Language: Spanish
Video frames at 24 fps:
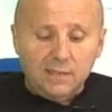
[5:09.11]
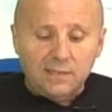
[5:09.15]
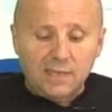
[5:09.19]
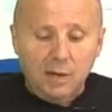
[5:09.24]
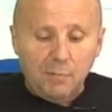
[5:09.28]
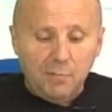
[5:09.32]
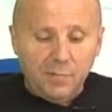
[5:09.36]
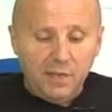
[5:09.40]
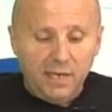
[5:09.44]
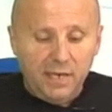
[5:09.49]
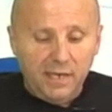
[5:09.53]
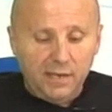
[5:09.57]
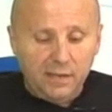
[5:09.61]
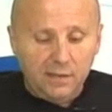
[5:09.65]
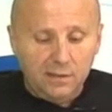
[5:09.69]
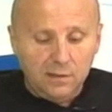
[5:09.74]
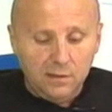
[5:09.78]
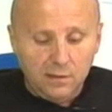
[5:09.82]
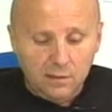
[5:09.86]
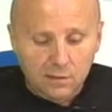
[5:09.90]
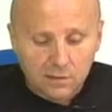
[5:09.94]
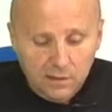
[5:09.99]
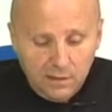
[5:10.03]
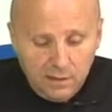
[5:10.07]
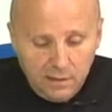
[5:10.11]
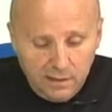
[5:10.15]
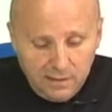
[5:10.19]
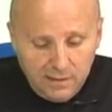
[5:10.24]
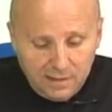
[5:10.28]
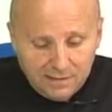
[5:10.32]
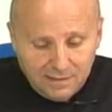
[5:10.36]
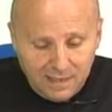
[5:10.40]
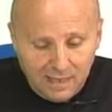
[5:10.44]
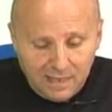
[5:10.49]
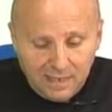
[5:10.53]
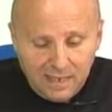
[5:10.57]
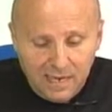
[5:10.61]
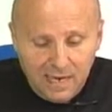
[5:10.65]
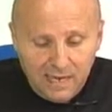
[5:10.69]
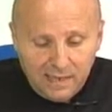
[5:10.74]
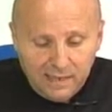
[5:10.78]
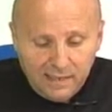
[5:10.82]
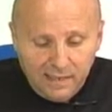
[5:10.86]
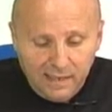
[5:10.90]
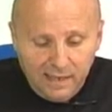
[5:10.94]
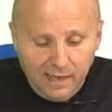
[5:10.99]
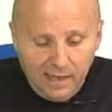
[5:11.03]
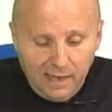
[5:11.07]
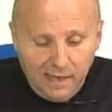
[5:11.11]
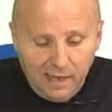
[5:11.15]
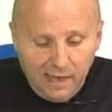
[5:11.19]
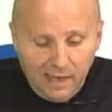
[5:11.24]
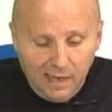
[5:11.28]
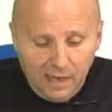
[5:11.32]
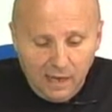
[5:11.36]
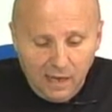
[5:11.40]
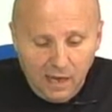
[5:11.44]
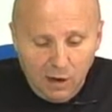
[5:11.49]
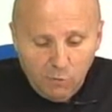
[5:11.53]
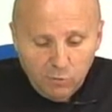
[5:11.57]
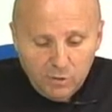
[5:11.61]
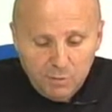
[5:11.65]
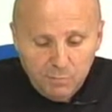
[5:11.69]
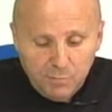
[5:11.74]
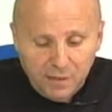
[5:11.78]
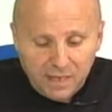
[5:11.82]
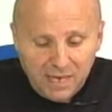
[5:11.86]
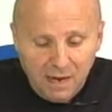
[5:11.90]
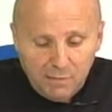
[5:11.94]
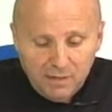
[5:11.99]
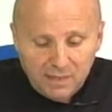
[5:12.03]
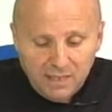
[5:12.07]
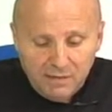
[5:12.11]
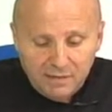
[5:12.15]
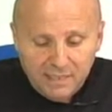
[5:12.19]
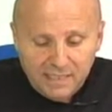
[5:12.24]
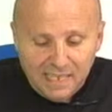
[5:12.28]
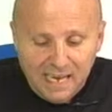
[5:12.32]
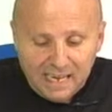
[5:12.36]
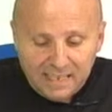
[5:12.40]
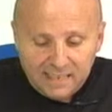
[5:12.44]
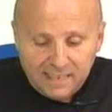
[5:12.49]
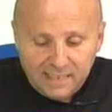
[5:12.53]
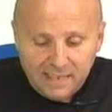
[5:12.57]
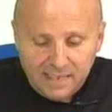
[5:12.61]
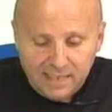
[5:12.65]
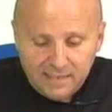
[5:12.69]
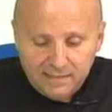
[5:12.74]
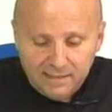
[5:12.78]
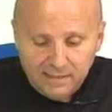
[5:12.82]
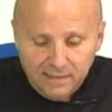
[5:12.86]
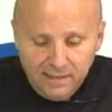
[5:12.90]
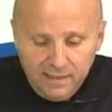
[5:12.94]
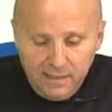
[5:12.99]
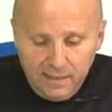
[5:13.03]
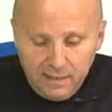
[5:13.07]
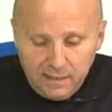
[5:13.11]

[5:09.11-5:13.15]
También eh, destacar a, un imparable David Arcas,